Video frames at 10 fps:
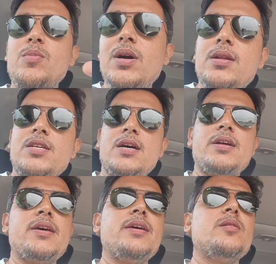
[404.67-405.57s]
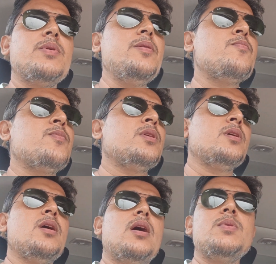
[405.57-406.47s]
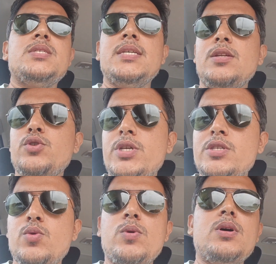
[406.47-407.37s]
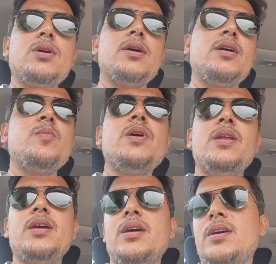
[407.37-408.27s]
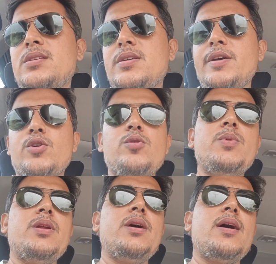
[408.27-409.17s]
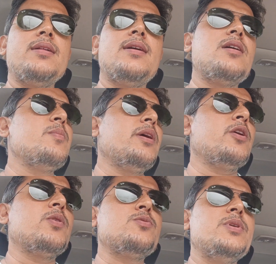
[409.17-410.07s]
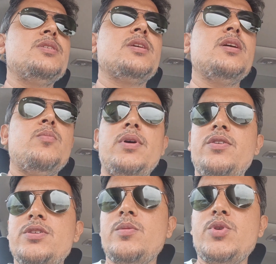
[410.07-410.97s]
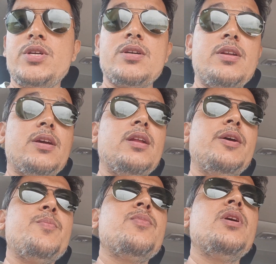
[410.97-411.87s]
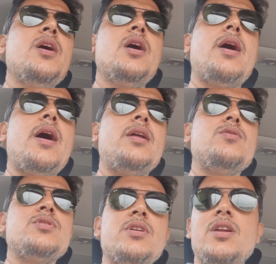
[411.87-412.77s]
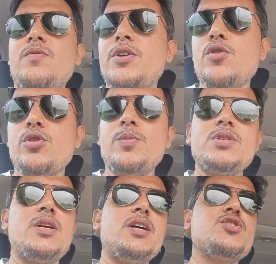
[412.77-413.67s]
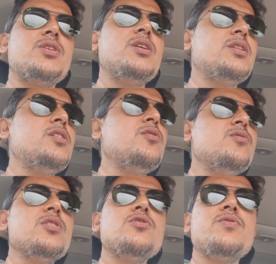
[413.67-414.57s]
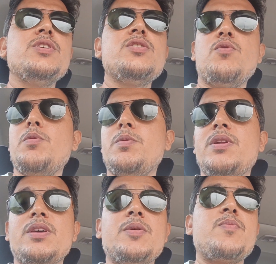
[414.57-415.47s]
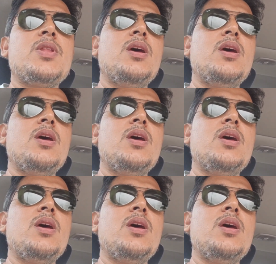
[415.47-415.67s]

और हम घर जा रहे हैं अभी अभी सीन कुछ ऐसा हुआ कि गए महीने की अट्ठाईस तारीख को मैंने आधार में एक रिक्वेस्ट प्लेस किया अपना एड्रेस अपडेट करने के लिए एंड उस रिलेवेंट डॉक्यूमेंट्स अटैच कर दिए थे और उनकी जो फीस है वो भी भर दी